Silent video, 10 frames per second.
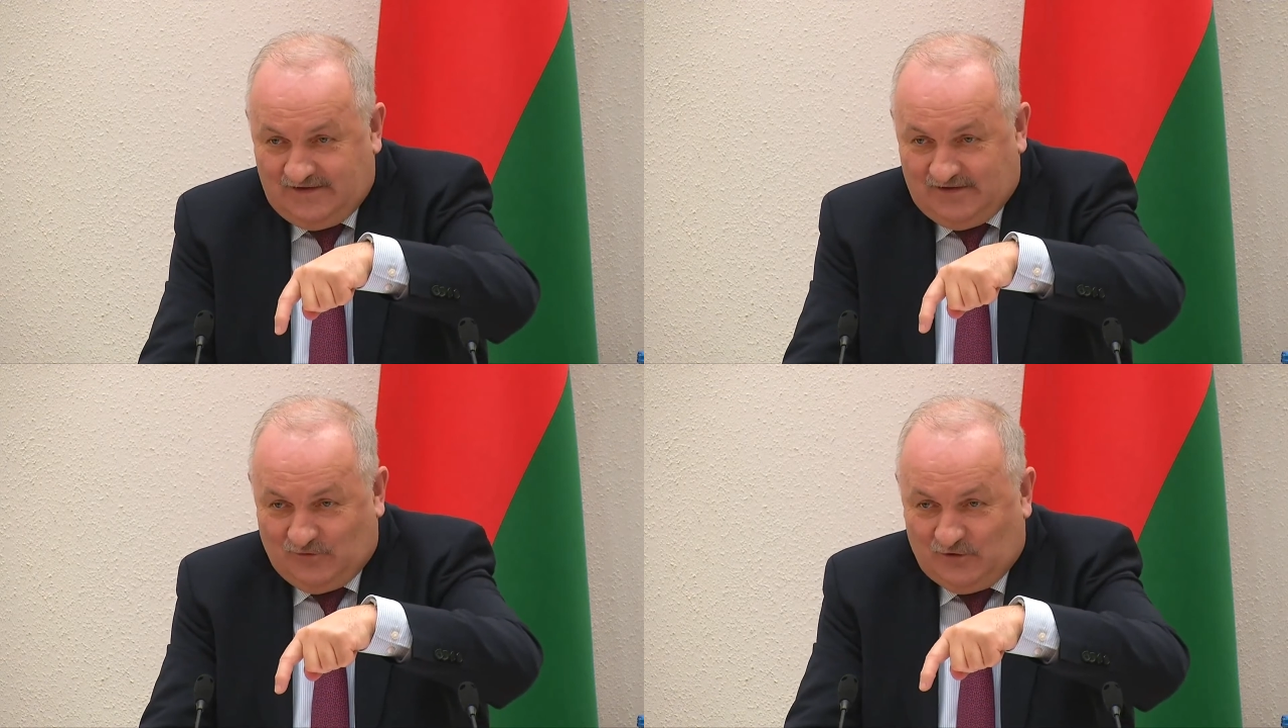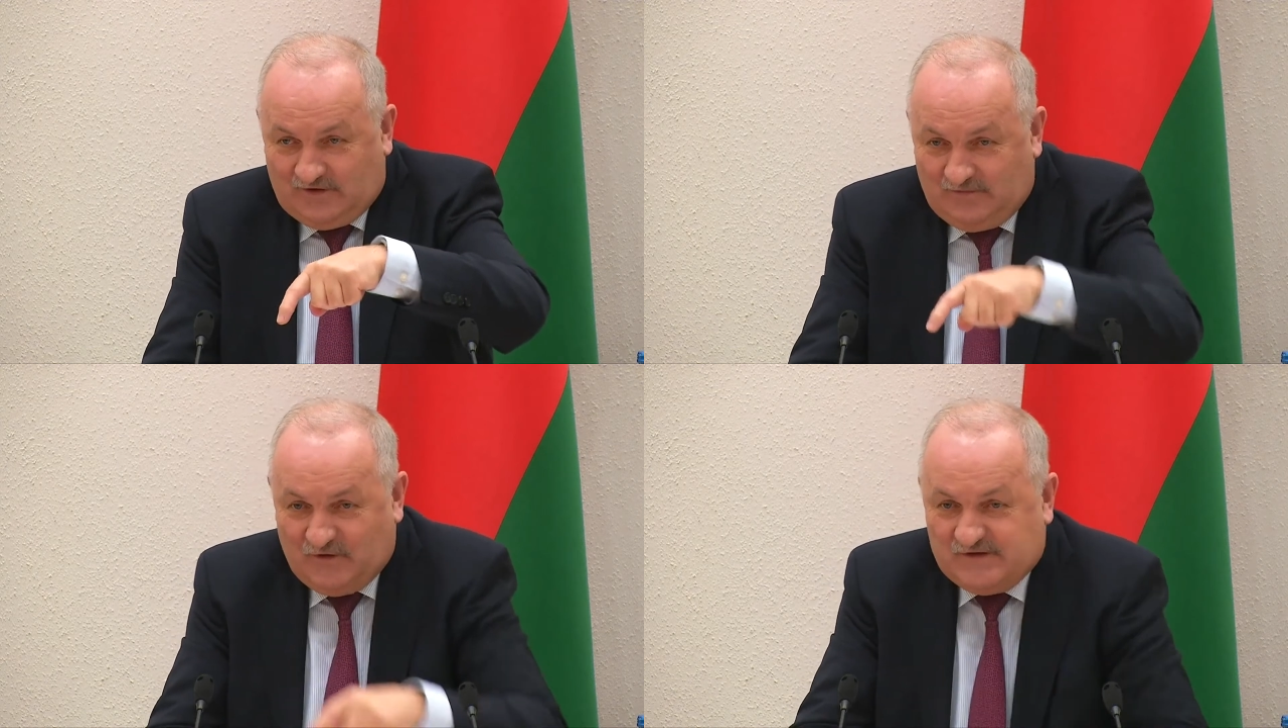
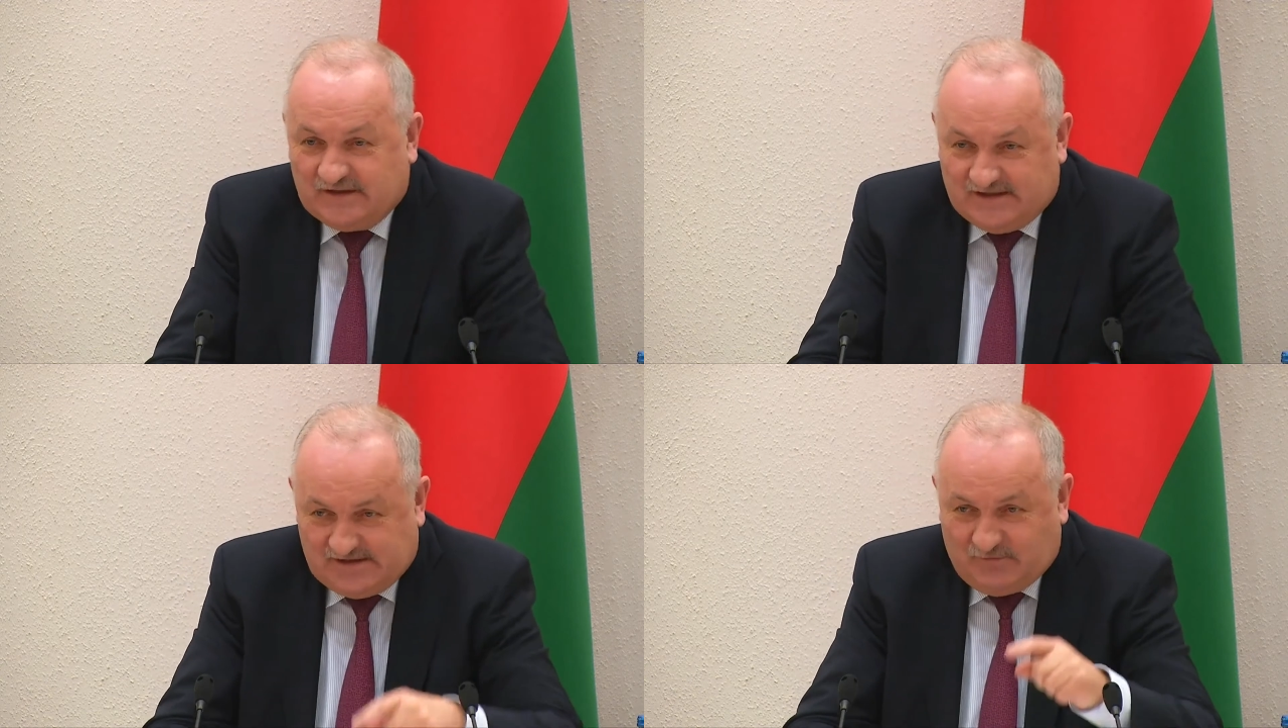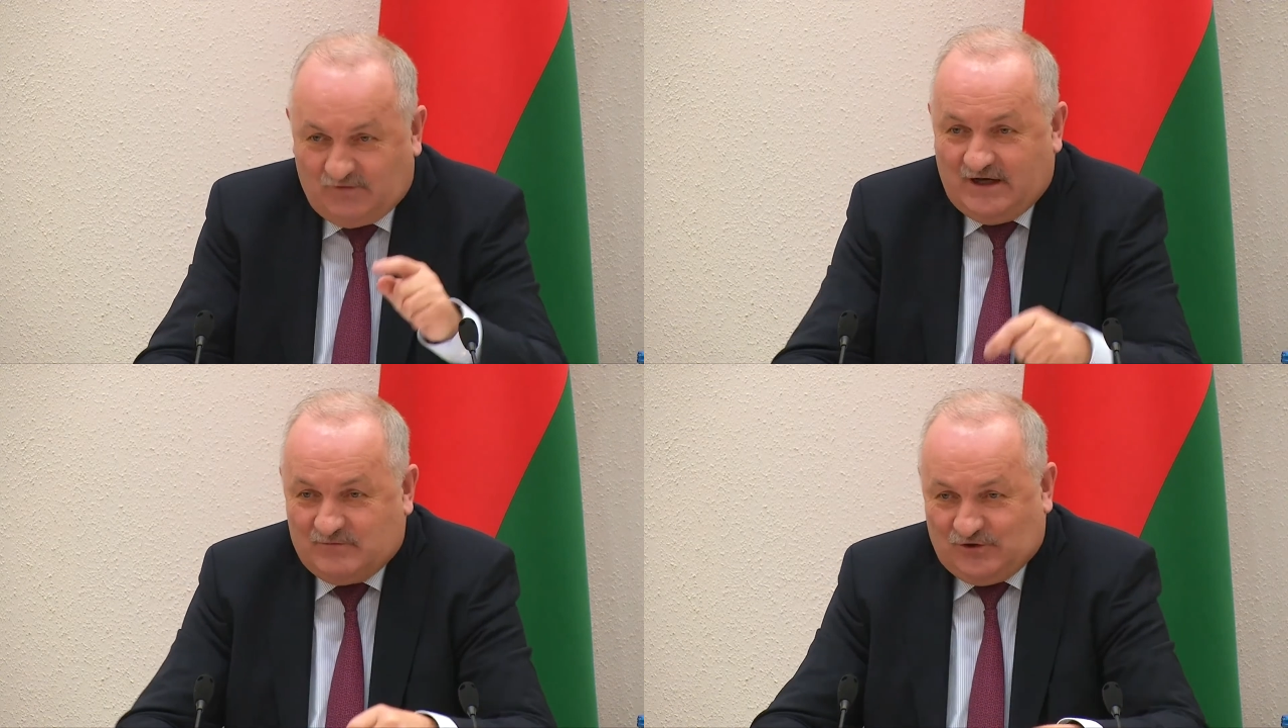Вот. Мы всегда
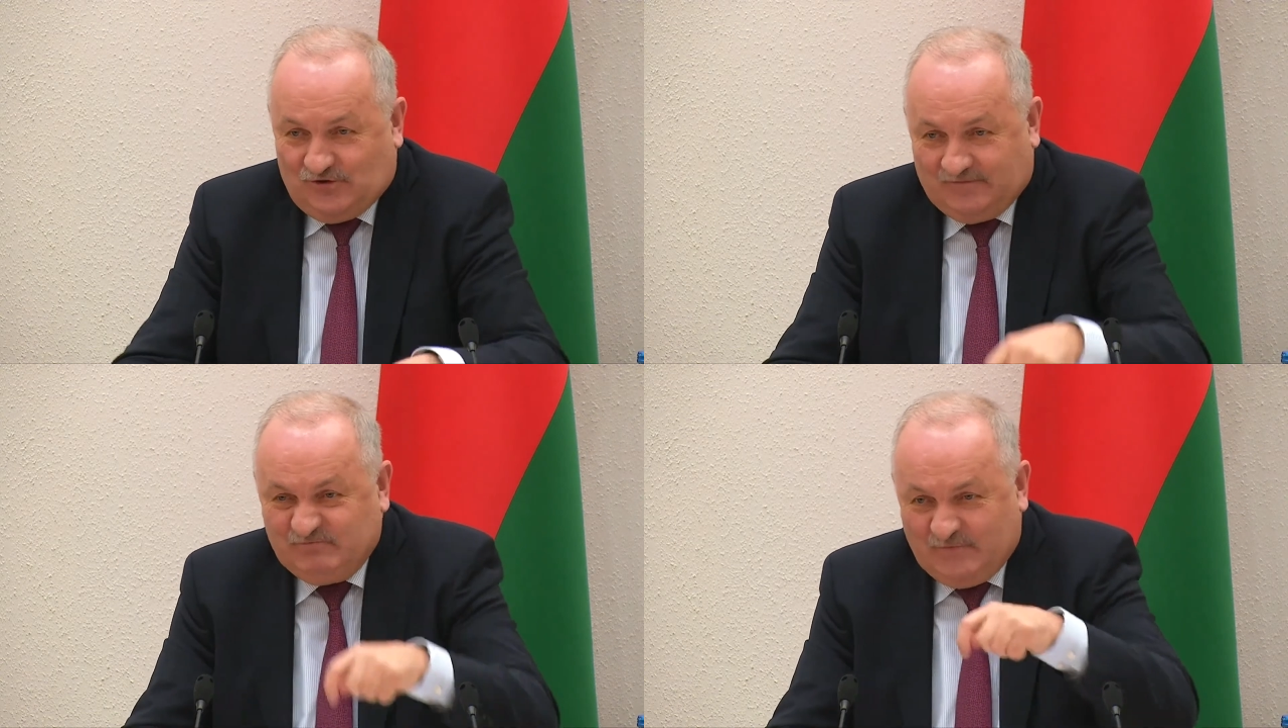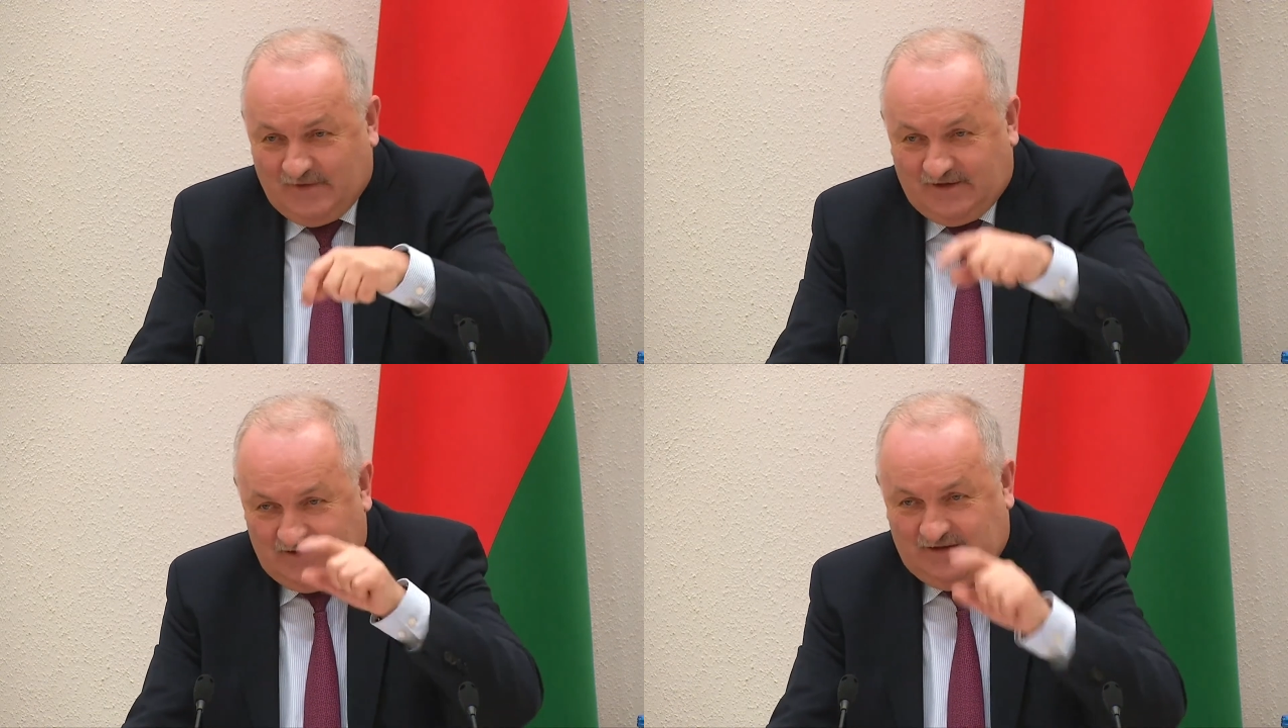забываем, что
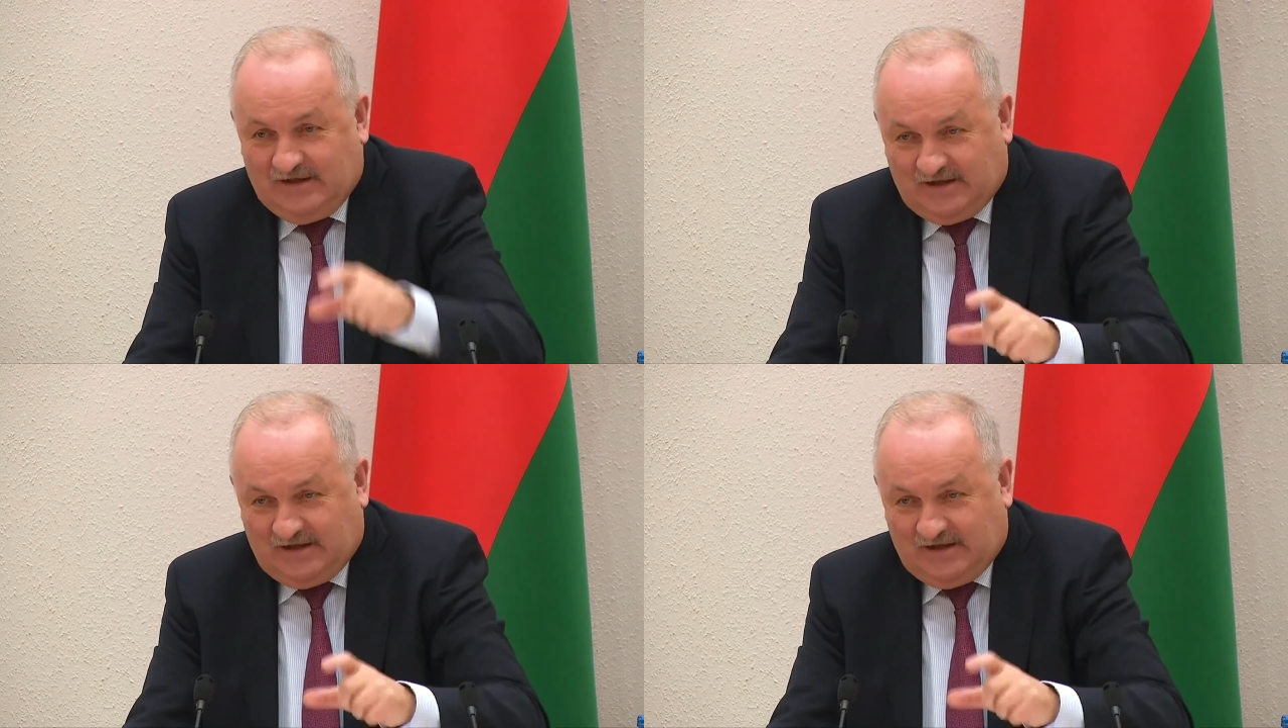э,